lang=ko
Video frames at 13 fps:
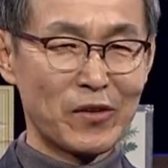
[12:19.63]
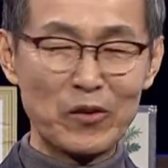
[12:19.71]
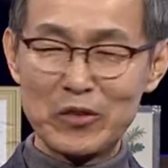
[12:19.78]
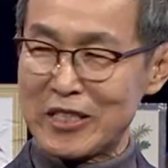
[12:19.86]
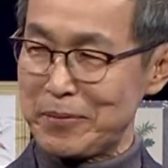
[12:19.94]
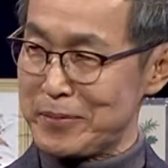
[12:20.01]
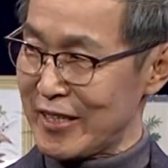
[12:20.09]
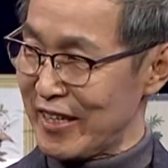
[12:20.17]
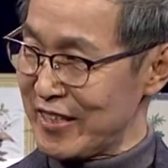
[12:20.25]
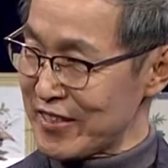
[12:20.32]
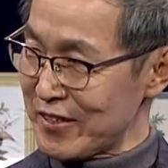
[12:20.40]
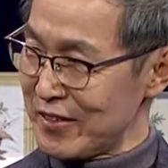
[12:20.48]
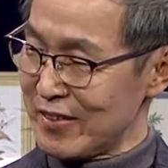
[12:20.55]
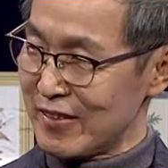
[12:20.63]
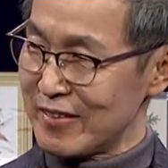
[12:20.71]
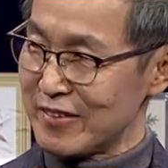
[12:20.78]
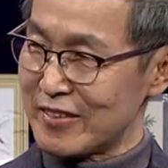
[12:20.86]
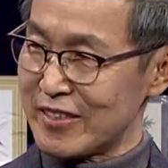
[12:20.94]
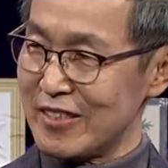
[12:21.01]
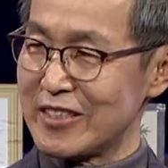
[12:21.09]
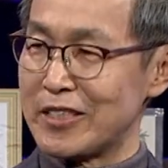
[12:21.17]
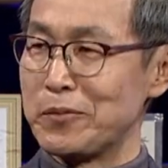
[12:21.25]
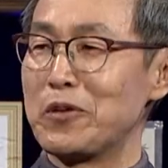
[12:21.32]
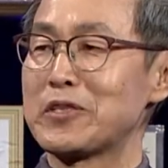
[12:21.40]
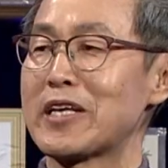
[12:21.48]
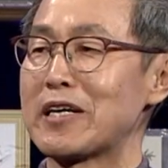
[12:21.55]
50세에서
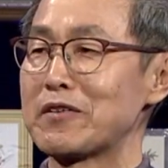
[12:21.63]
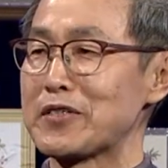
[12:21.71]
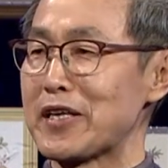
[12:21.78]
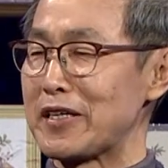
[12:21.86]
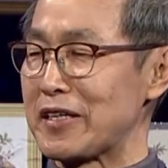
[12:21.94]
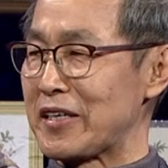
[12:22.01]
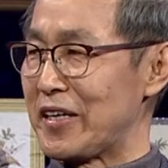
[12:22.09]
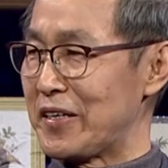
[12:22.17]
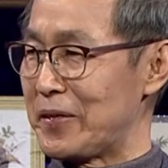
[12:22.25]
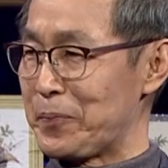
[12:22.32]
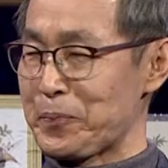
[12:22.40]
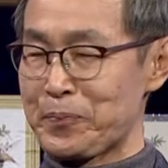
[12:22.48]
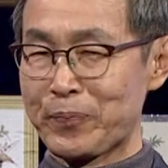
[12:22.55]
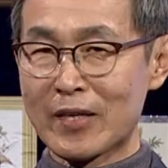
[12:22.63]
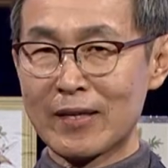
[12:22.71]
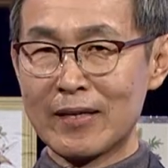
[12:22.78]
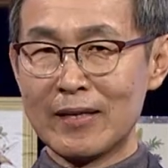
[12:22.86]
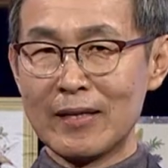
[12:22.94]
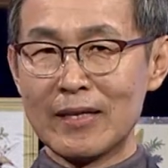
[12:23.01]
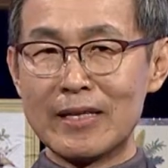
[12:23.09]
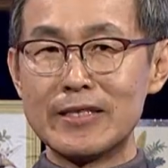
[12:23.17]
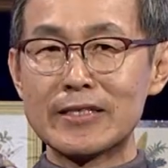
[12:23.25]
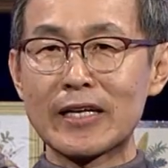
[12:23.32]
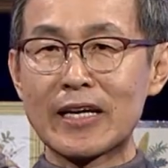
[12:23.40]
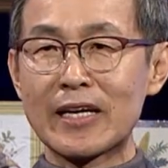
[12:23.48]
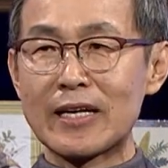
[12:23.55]
75세라고 생각해요.
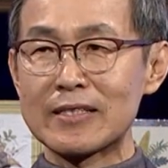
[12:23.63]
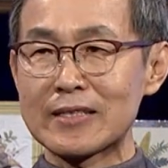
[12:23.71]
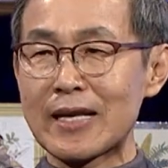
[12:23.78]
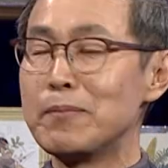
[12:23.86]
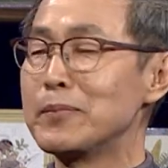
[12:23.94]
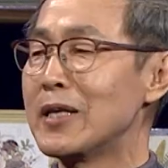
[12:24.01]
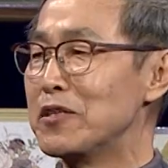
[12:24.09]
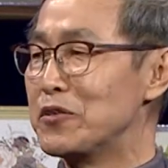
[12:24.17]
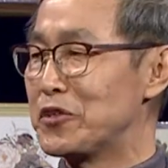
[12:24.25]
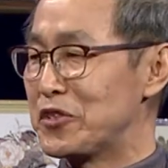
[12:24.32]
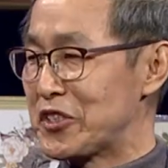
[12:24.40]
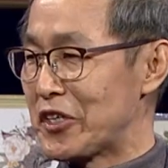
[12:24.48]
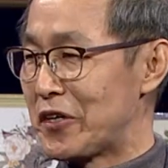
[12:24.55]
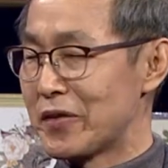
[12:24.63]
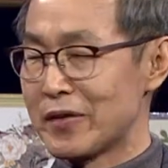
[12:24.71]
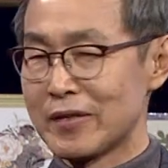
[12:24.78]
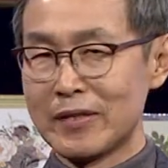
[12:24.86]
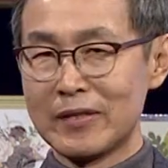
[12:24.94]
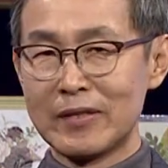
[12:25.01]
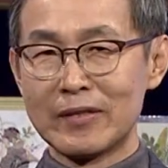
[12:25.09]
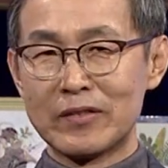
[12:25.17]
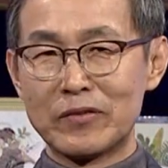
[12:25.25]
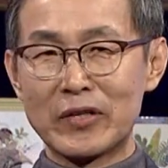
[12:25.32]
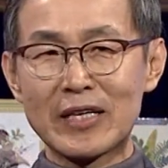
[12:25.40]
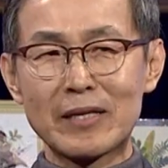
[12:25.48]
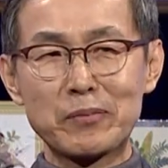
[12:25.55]
인생의 3라운드죠.
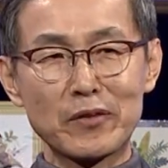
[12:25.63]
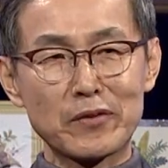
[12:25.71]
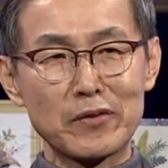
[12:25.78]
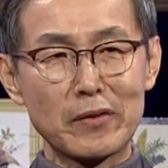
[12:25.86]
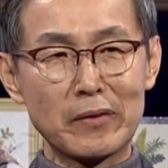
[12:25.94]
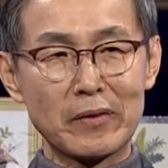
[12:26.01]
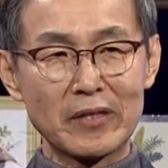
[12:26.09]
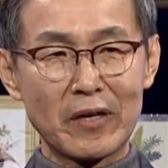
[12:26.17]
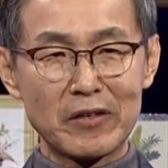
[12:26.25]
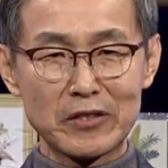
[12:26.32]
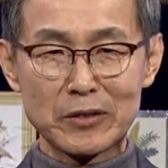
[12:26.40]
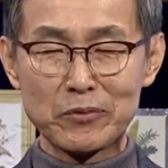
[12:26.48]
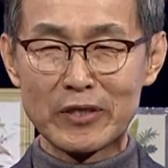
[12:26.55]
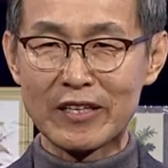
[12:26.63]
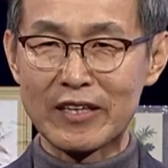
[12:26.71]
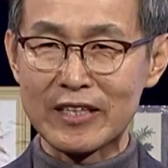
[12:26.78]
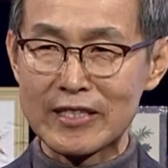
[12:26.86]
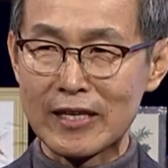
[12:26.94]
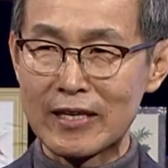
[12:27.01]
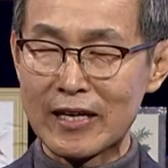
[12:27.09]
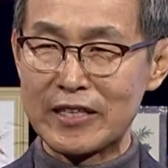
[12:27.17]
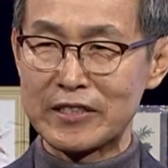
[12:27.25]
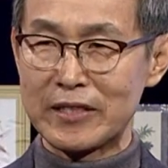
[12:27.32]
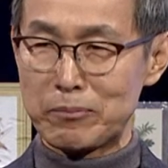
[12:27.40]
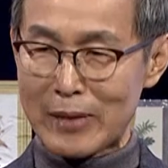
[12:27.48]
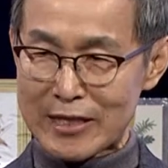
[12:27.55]
우리가 보통 어르신분들 그렇게
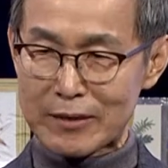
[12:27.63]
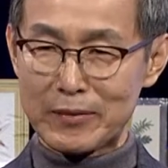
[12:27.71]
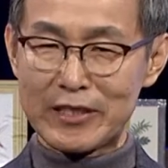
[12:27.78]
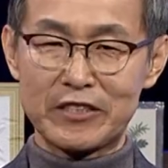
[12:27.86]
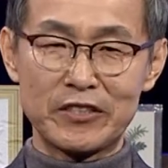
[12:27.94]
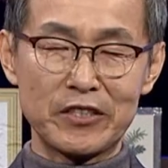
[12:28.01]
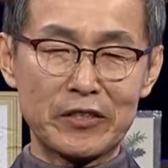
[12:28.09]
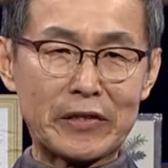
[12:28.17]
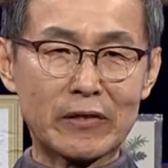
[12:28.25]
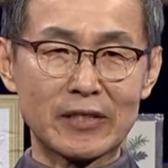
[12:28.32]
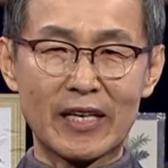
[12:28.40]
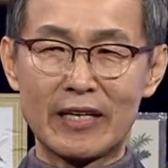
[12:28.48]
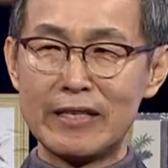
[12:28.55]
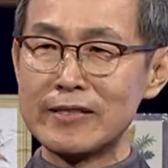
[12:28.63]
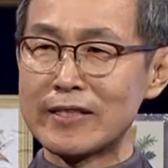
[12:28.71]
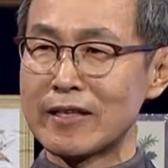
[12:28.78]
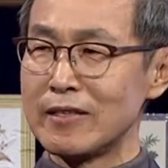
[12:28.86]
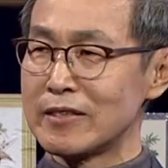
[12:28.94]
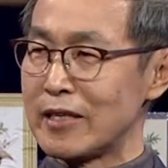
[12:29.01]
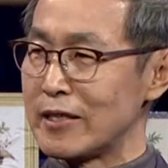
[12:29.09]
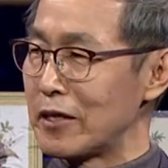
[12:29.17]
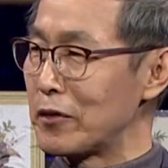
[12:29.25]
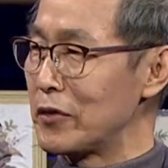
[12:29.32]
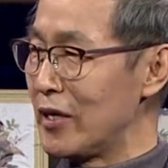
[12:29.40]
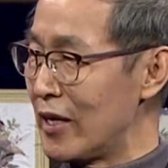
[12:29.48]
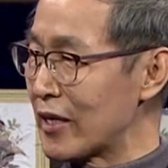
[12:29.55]
생각하 말씀하시죠. 야, 인생을
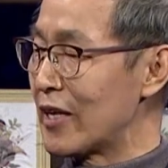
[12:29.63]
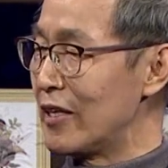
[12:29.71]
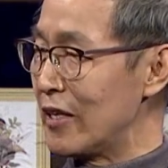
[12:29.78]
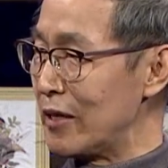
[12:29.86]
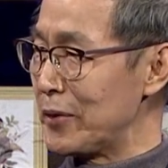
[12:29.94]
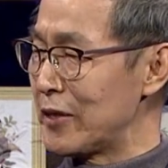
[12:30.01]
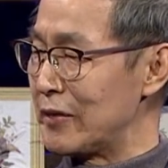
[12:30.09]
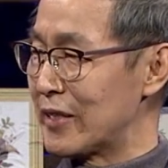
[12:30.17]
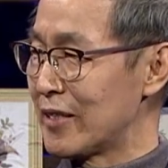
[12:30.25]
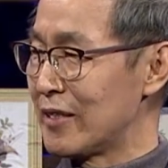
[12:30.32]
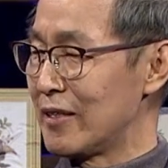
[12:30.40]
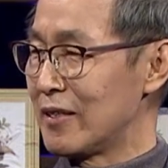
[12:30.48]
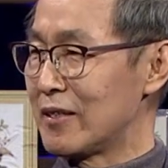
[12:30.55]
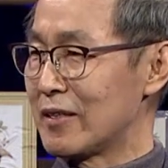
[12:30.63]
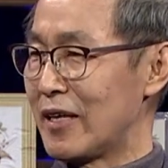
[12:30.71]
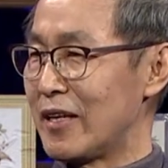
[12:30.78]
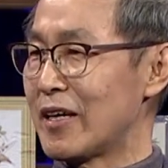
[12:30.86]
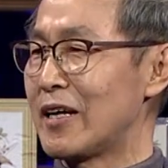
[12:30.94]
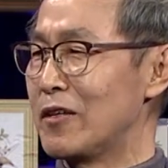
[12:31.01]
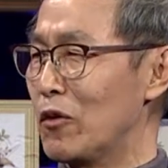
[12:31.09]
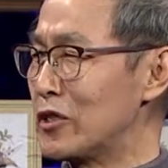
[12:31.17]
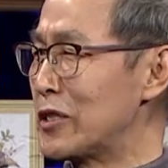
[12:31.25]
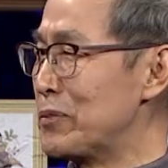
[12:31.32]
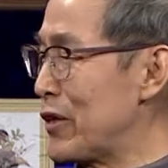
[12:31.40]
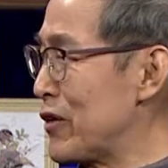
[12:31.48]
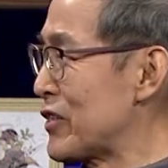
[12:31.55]
제대로 이야기하려면 대략 한5
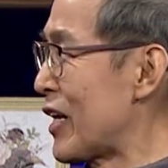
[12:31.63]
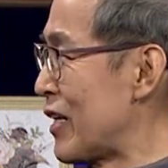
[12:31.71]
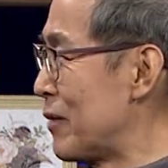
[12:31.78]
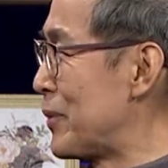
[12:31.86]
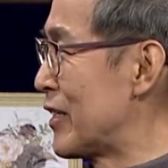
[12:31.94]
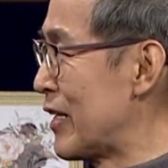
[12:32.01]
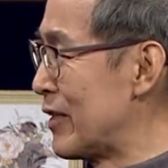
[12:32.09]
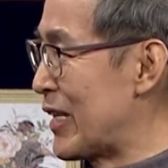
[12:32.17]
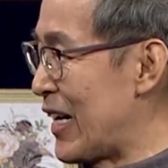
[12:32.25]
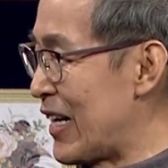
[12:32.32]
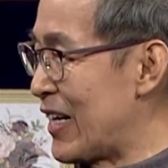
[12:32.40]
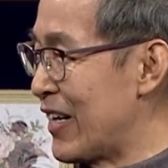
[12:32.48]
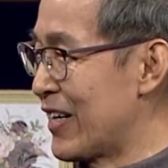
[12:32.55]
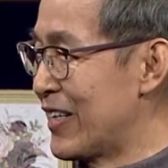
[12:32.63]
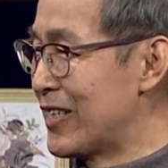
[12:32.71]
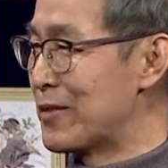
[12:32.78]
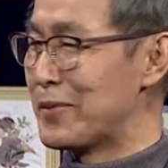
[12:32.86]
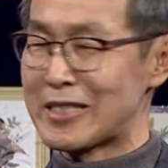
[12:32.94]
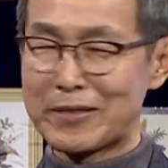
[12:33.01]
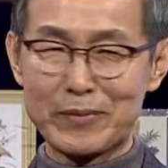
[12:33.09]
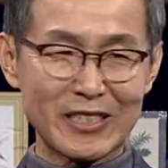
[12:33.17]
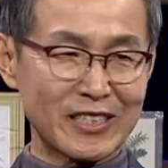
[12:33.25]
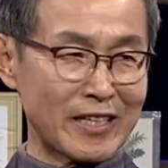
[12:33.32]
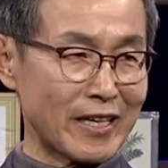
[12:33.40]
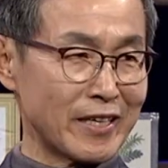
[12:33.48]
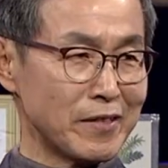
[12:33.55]
0년을 살아봐야 된다. 이런
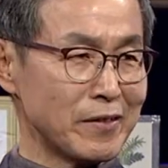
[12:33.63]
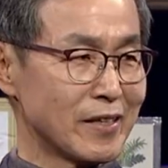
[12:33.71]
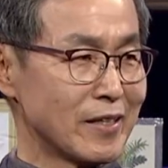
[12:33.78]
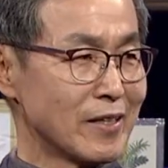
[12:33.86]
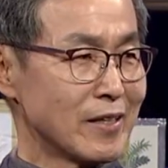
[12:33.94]
말씀하시잖아요.